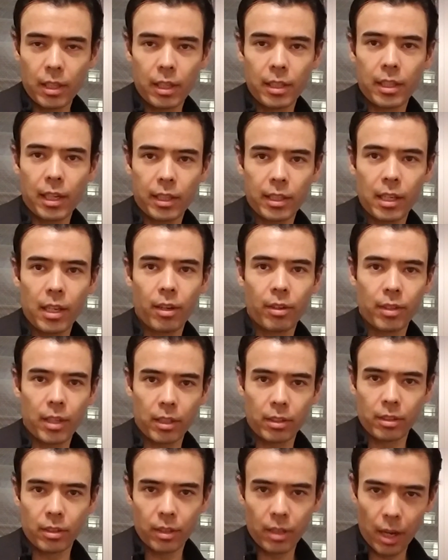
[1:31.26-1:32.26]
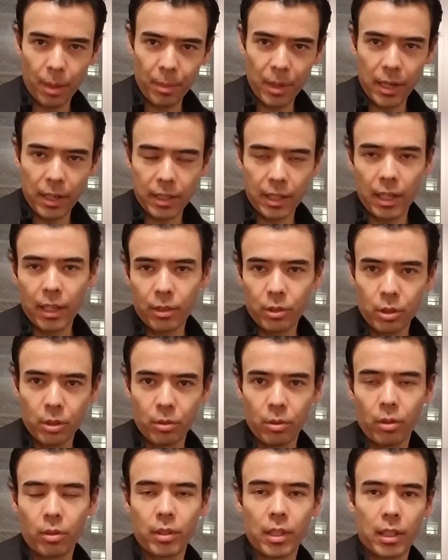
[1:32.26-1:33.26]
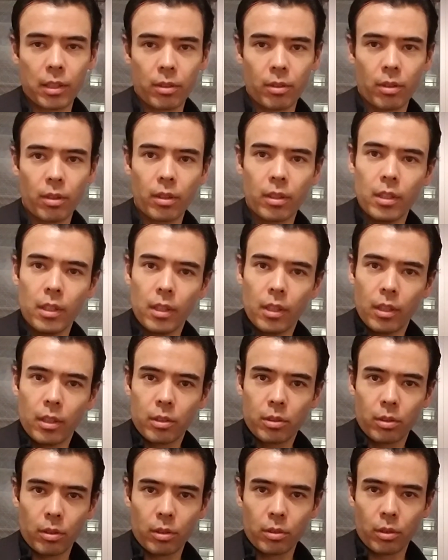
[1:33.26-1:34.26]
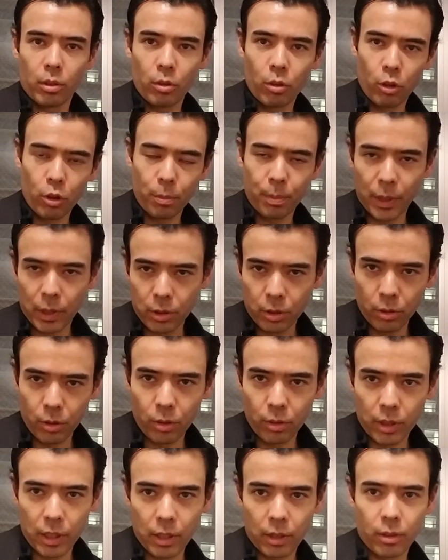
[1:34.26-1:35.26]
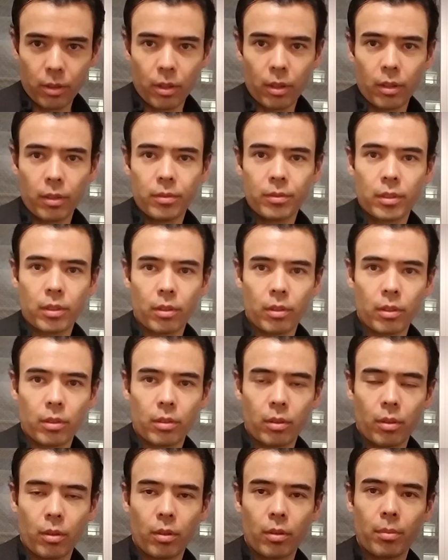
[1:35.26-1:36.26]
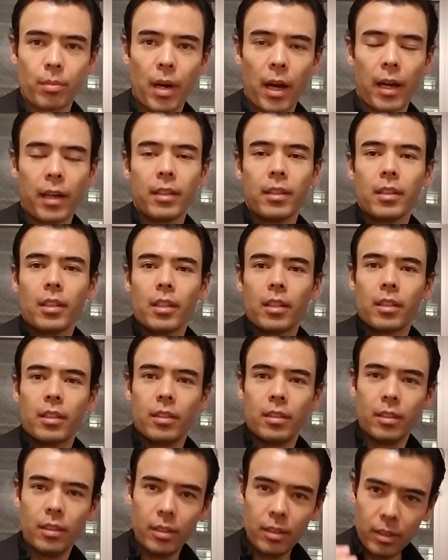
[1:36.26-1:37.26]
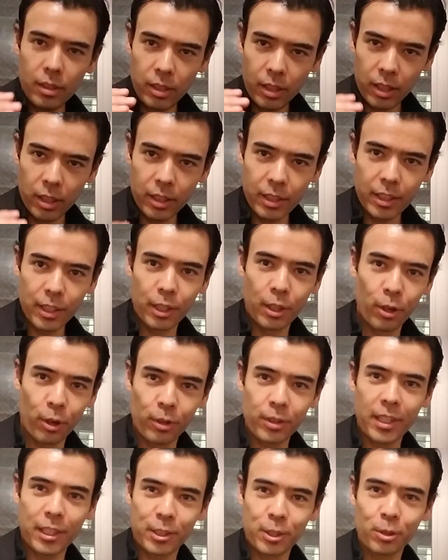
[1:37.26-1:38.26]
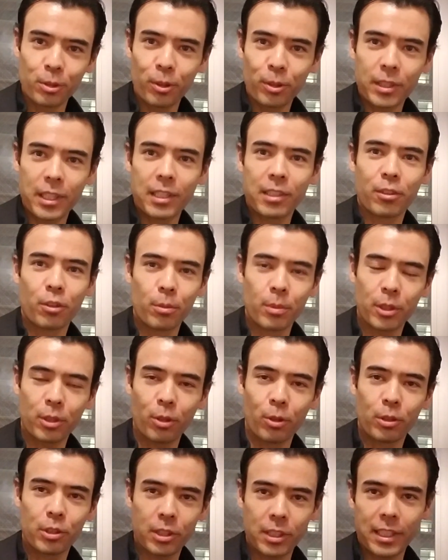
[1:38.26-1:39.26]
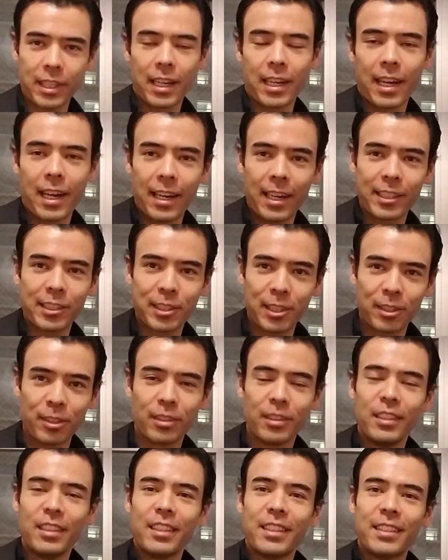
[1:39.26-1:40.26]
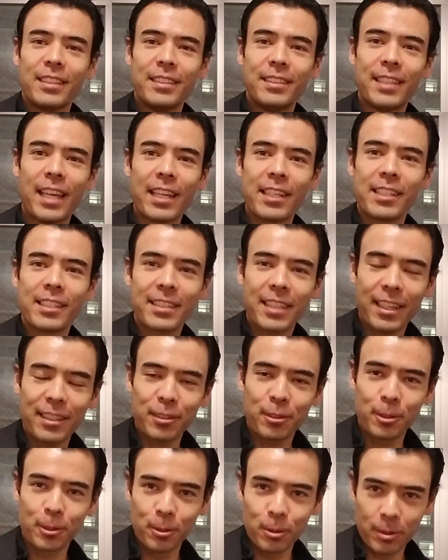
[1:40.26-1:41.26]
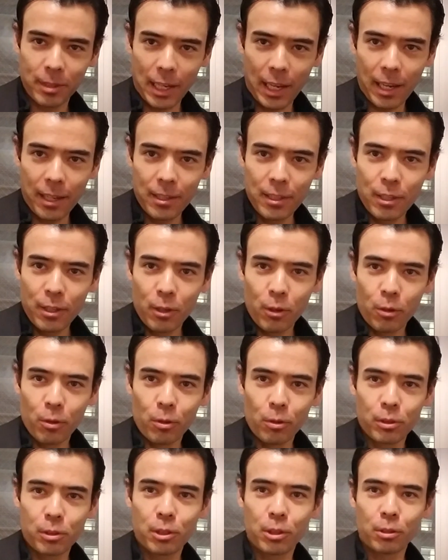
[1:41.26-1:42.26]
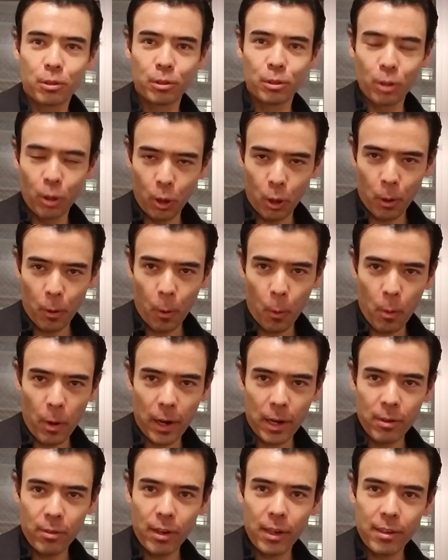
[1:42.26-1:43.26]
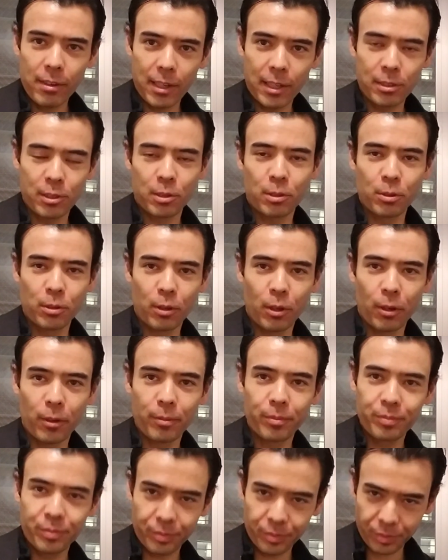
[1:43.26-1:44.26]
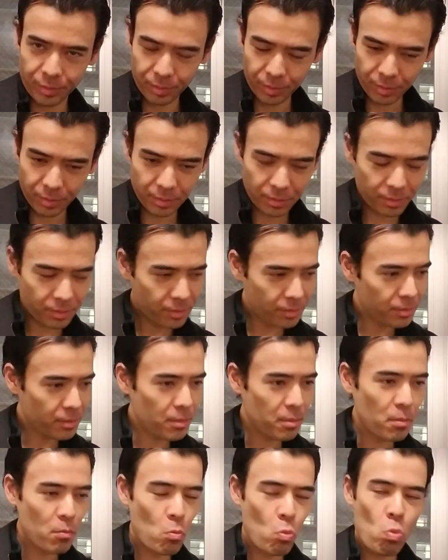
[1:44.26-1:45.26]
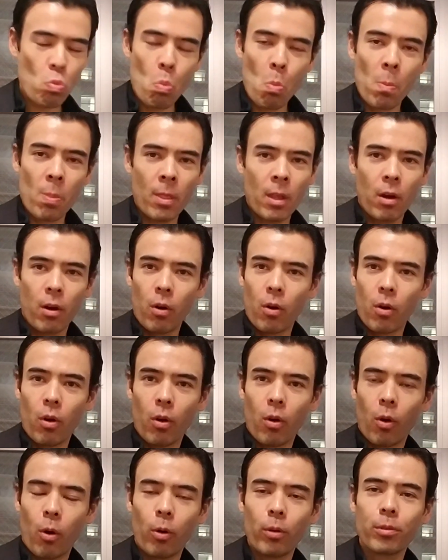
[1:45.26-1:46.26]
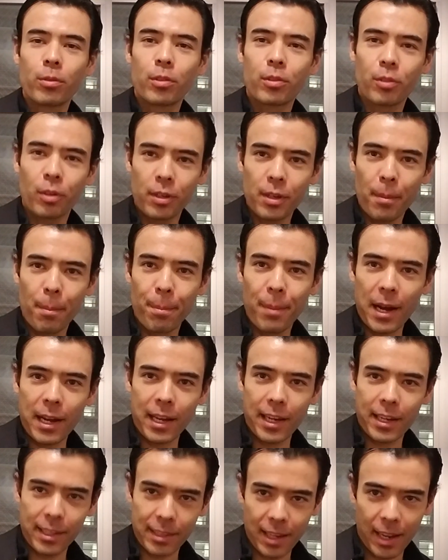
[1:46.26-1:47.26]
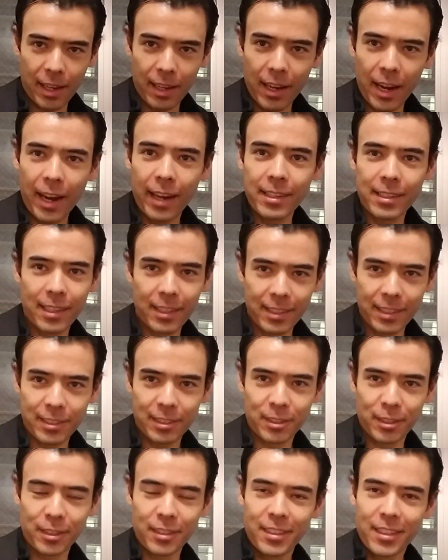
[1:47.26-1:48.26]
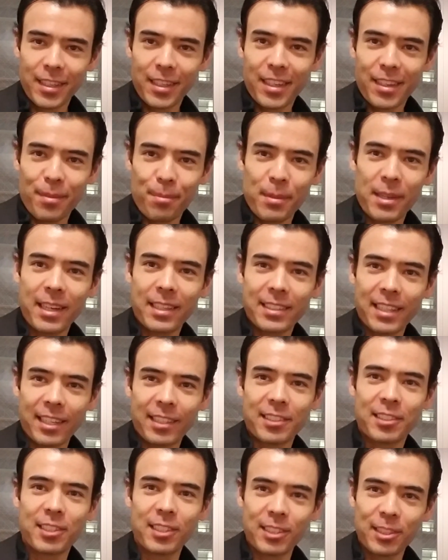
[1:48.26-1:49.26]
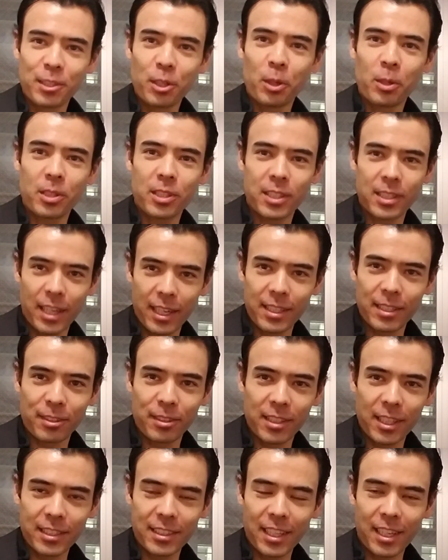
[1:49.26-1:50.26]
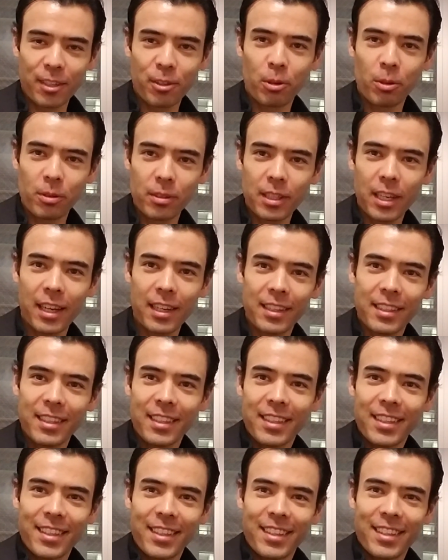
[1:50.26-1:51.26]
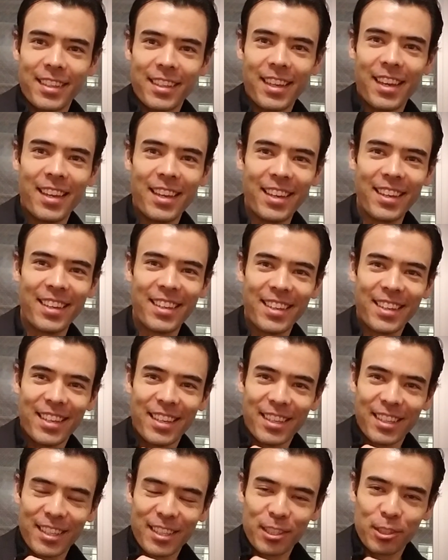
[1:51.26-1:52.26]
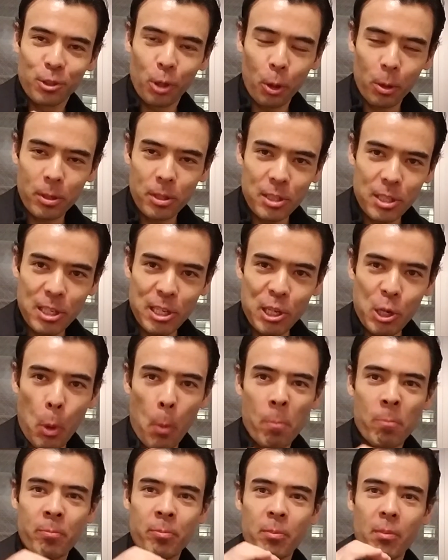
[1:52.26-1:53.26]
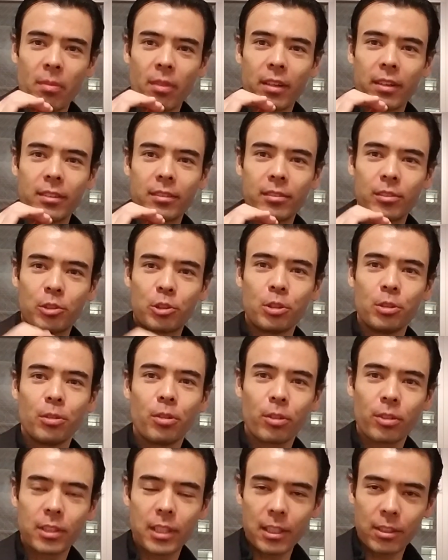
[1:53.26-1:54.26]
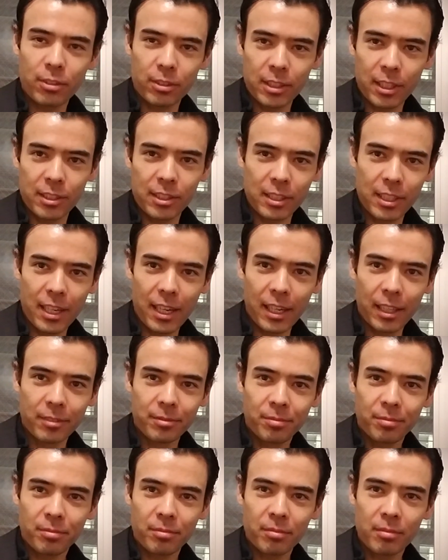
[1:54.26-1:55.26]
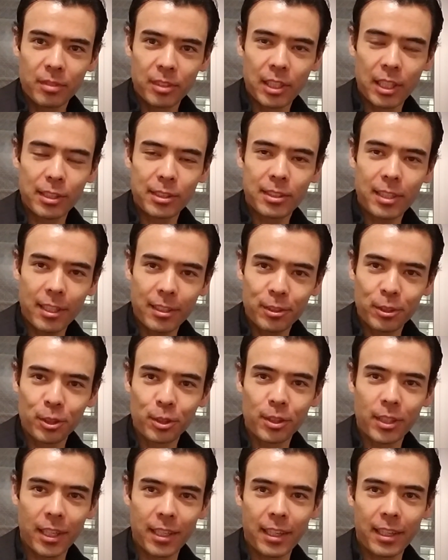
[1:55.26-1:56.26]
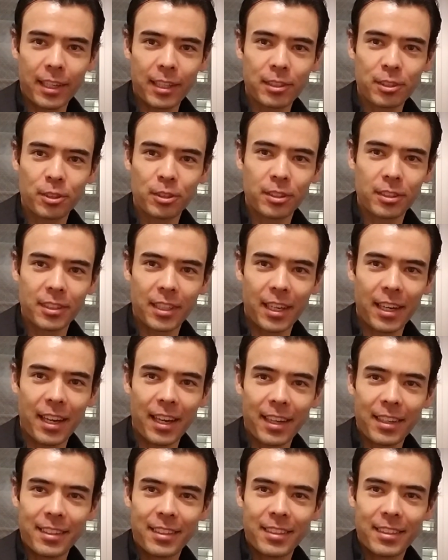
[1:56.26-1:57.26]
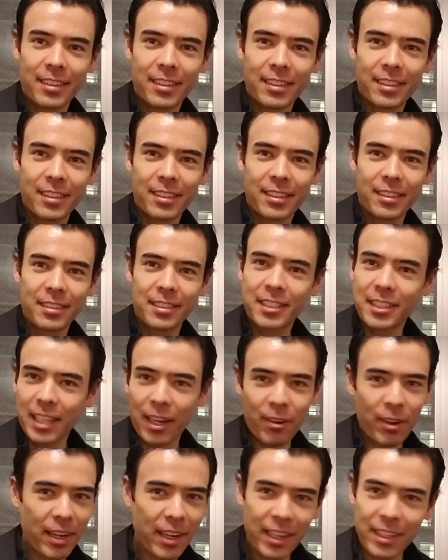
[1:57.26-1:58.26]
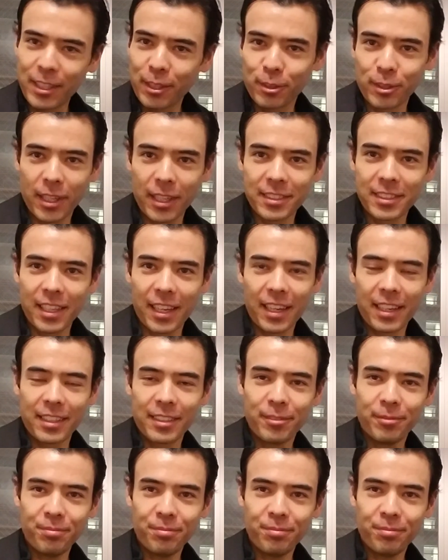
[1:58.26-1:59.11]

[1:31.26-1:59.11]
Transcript: だけではなく、アメリカ中央銀行、それとヨーロッパ中央銀行、それとまあいろんな中央銀行も投資機関が話している、デジタル通貨を作ろう、我々が作ろう、本当に馬鹿げたアイディアです。皆さん信用しないでください。こんな特に中央銀行たちがデジタル通貨なんか作ったら使わないでください。